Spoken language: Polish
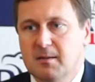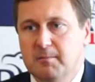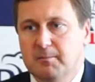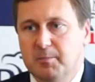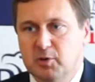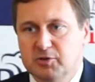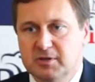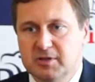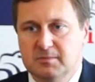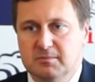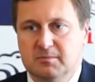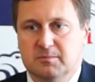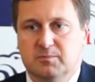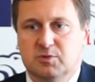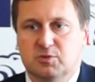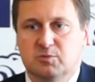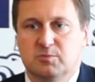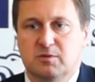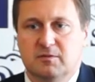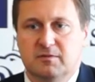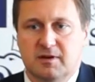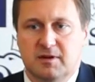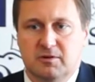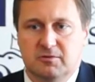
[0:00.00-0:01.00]
potem
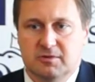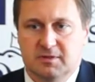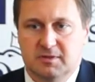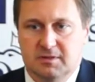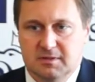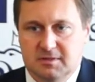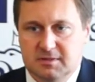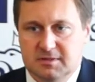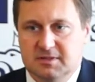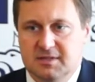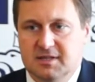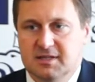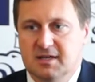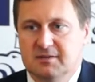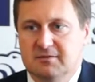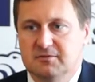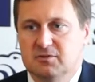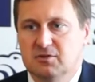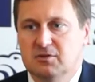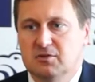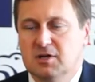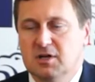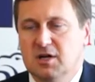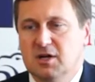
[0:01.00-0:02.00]
próbowały
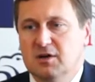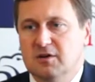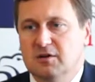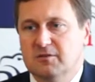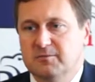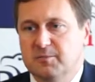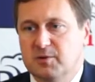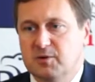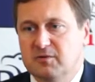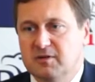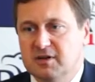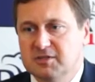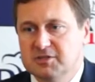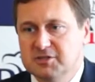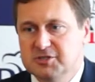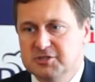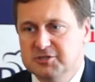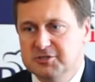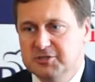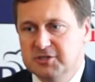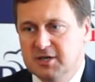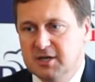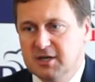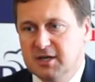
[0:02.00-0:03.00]
niedawno
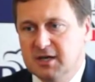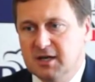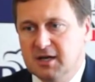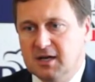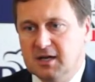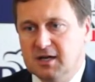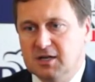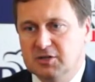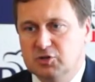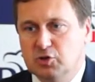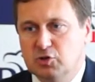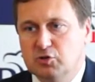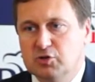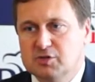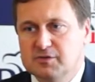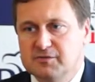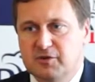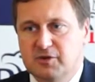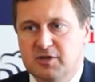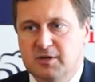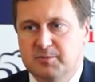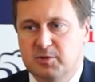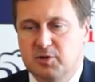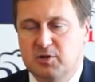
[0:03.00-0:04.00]
wprowadzić to do
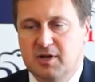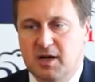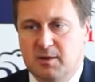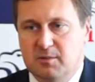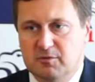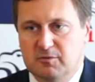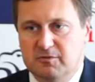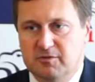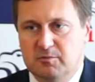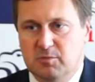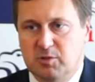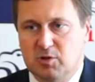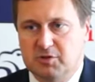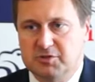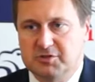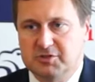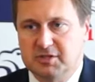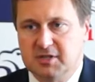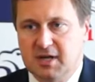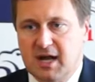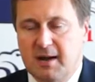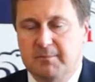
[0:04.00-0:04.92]
swoich programów wyborczych.